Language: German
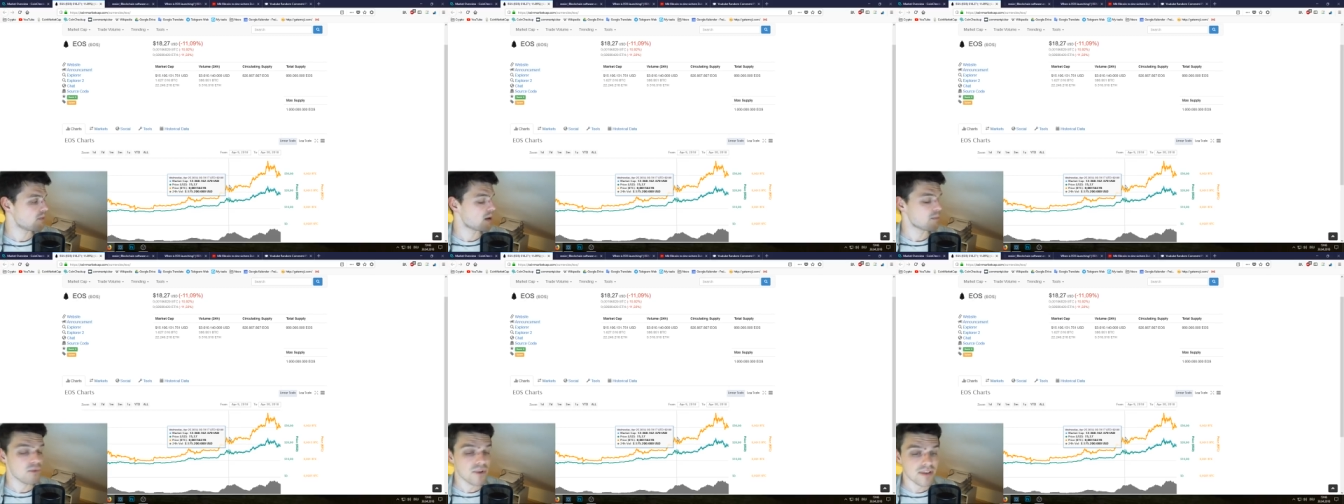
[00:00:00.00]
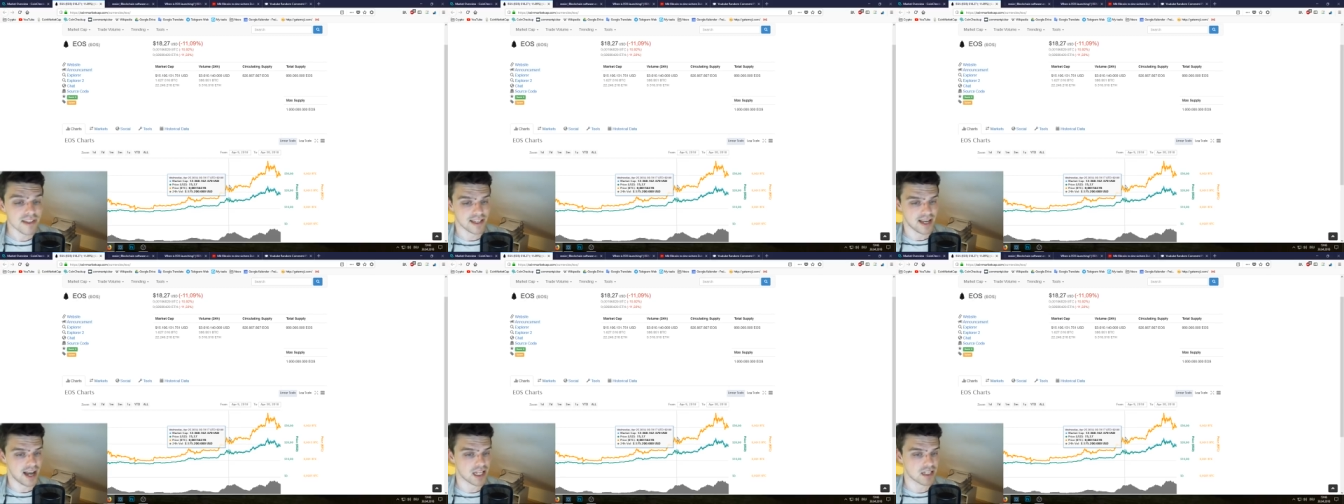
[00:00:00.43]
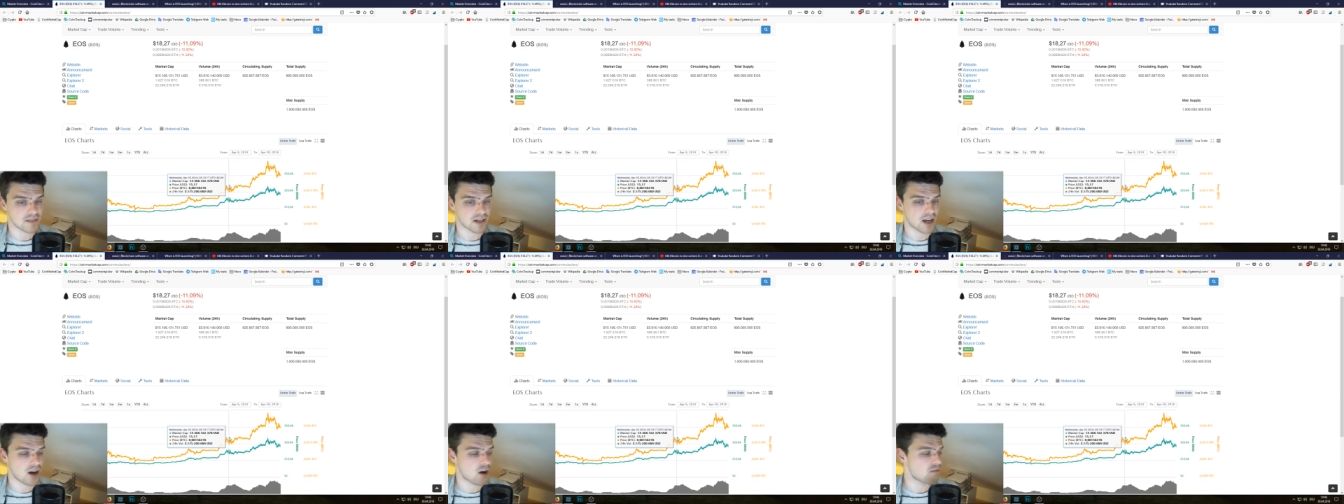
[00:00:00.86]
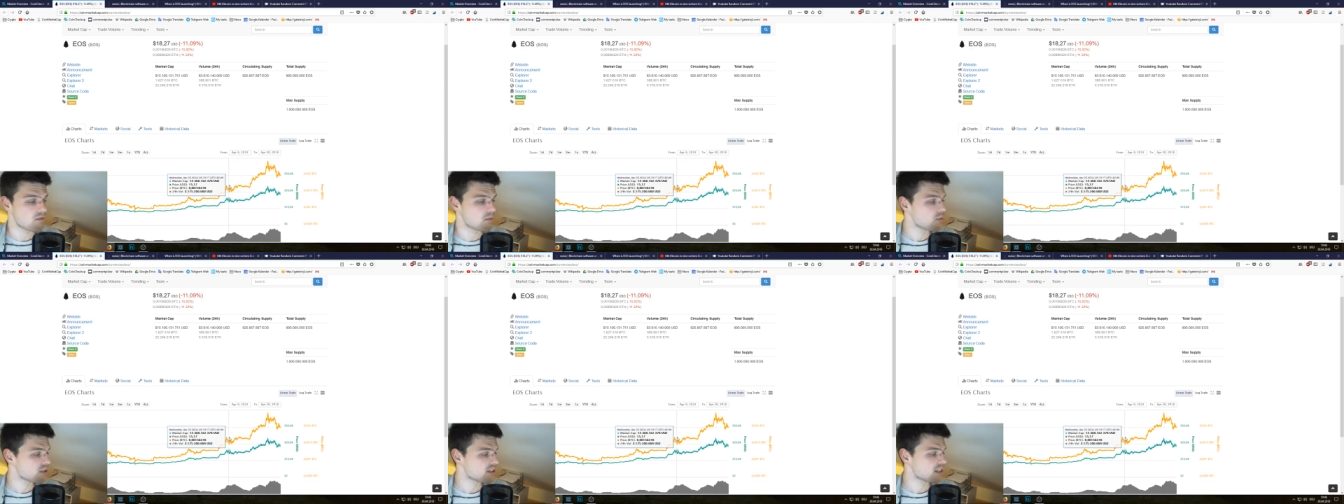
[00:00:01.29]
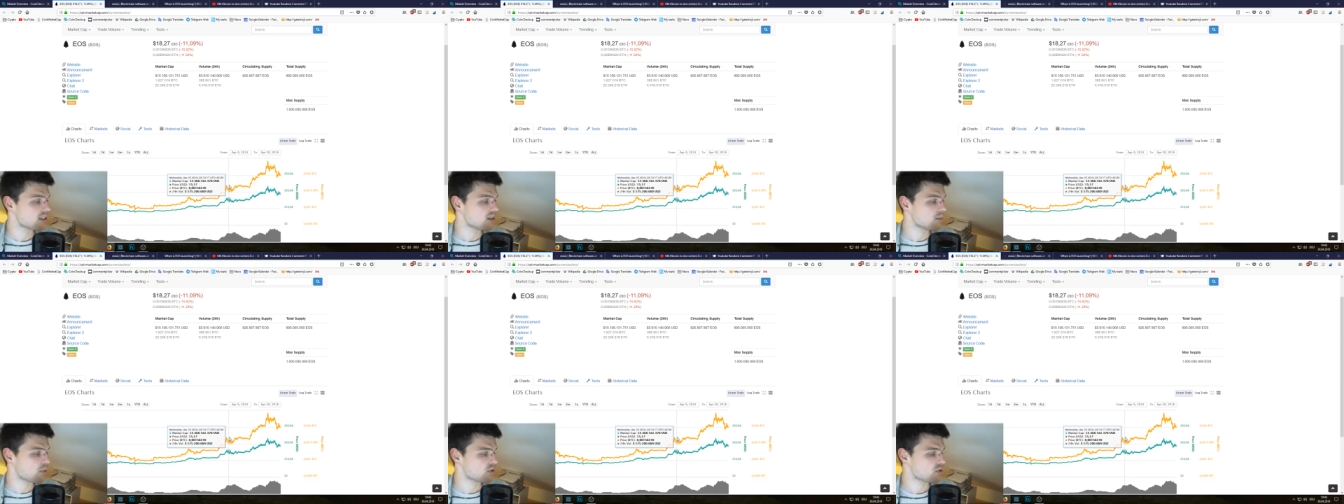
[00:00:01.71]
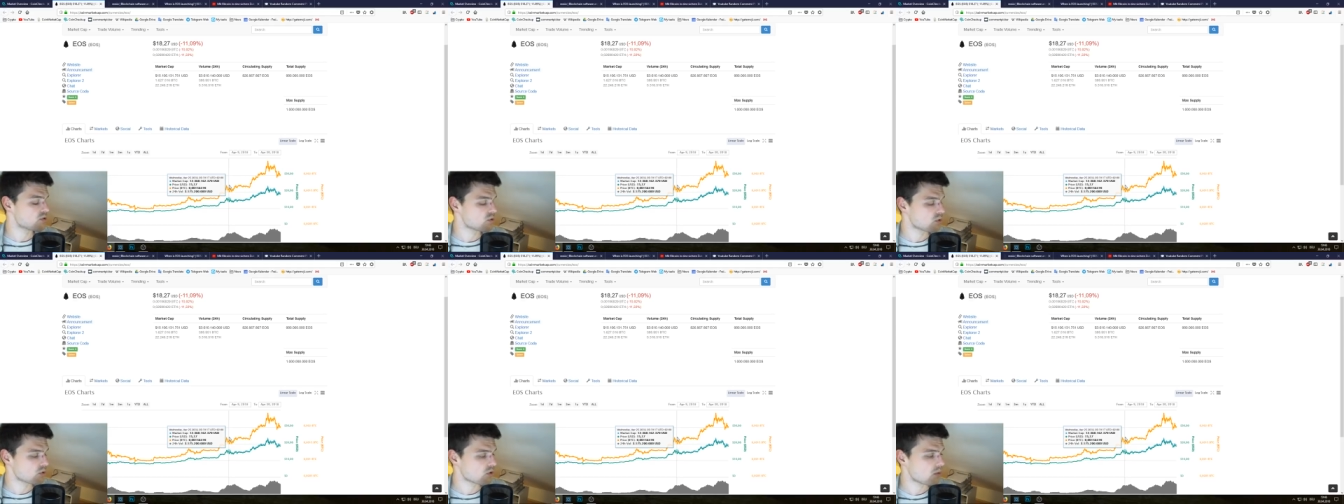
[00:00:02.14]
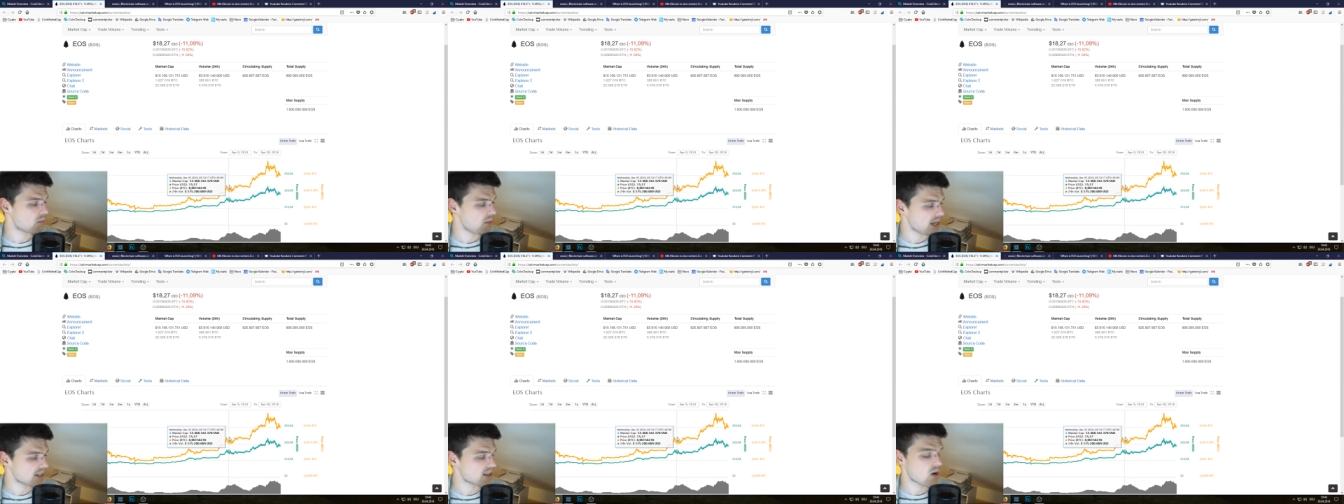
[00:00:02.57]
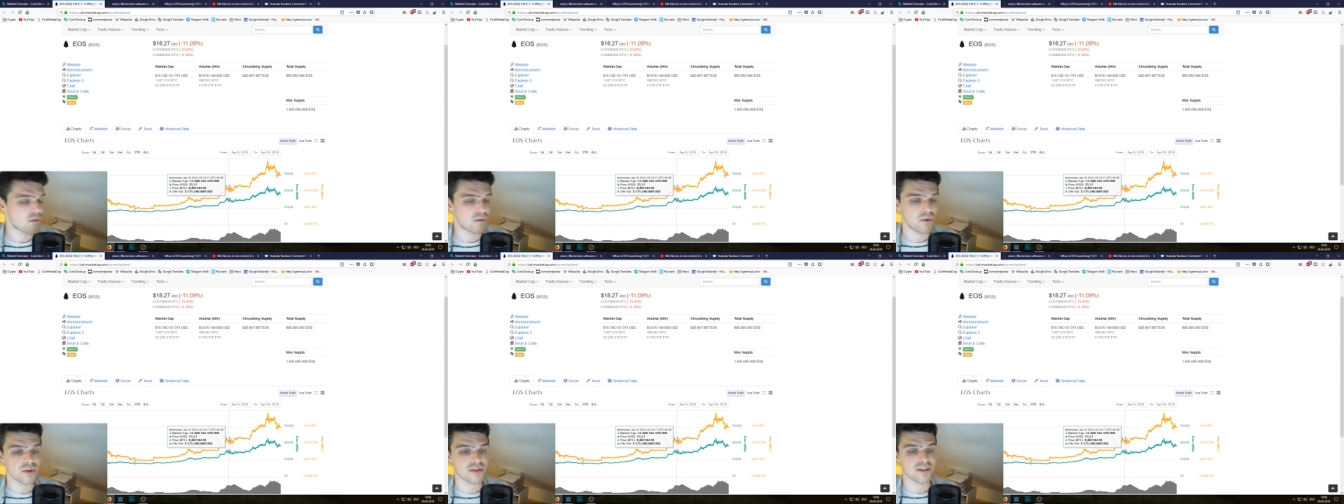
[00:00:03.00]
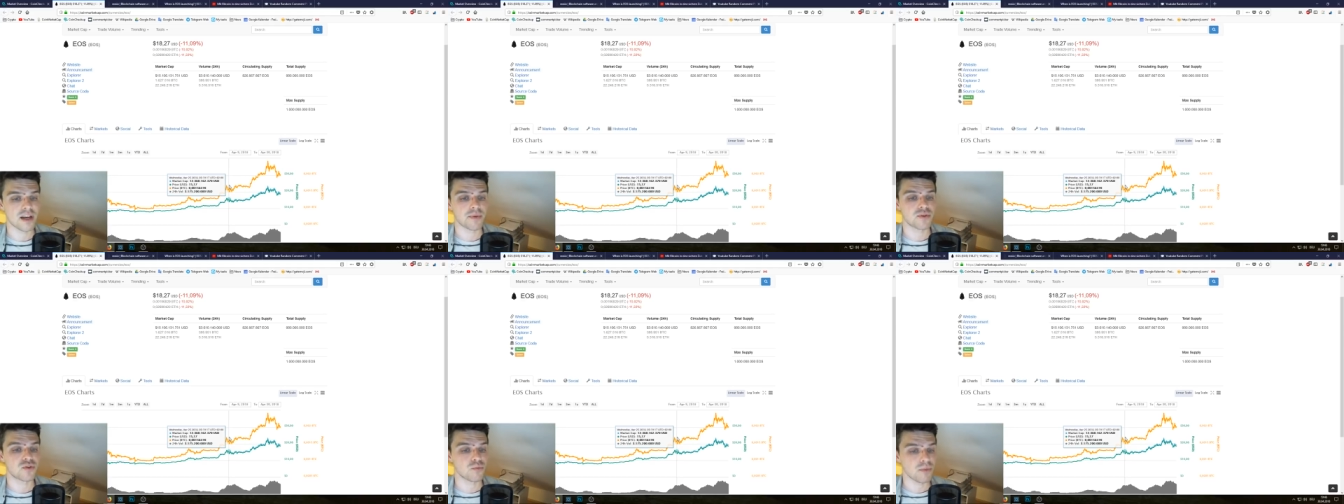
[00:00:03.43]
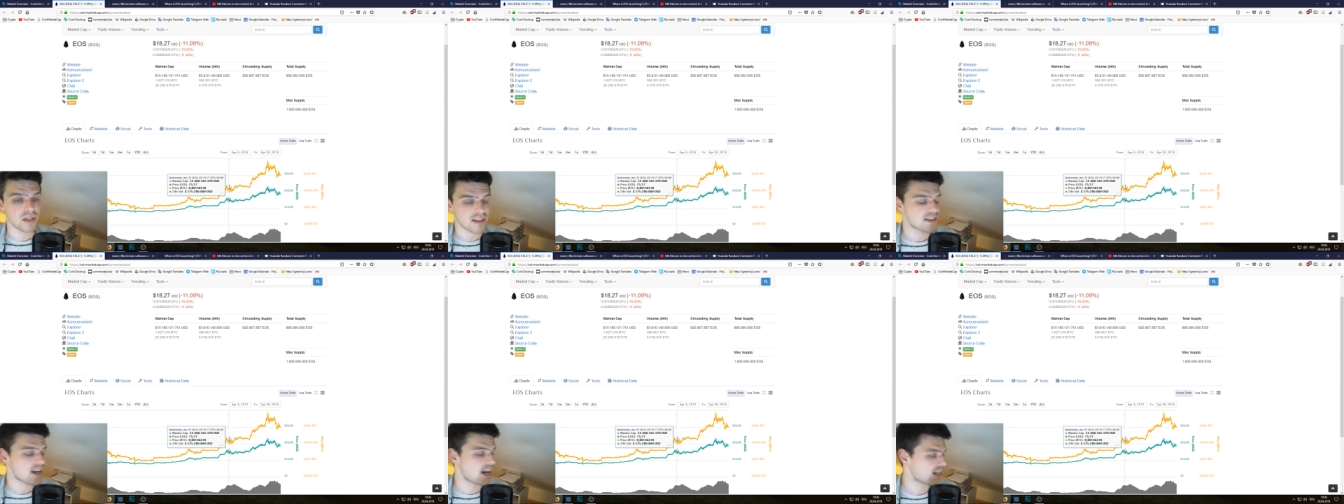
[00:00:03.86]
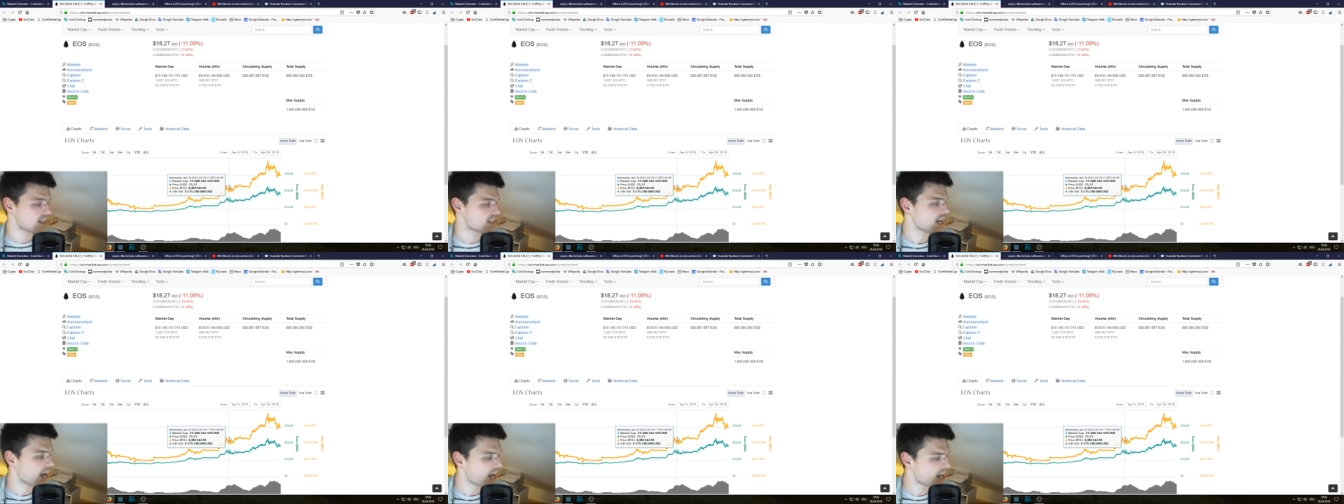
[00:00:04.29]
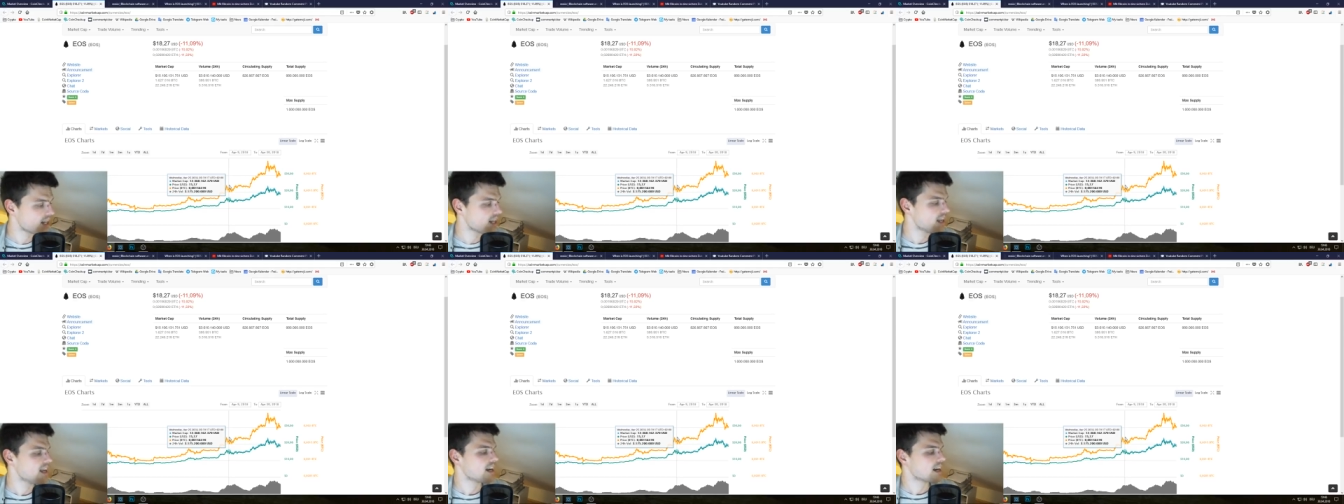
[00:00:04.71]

man muss nicht alles verkaufen, man muss nicht die Position komplett auflösen, aber zumindest einen Teil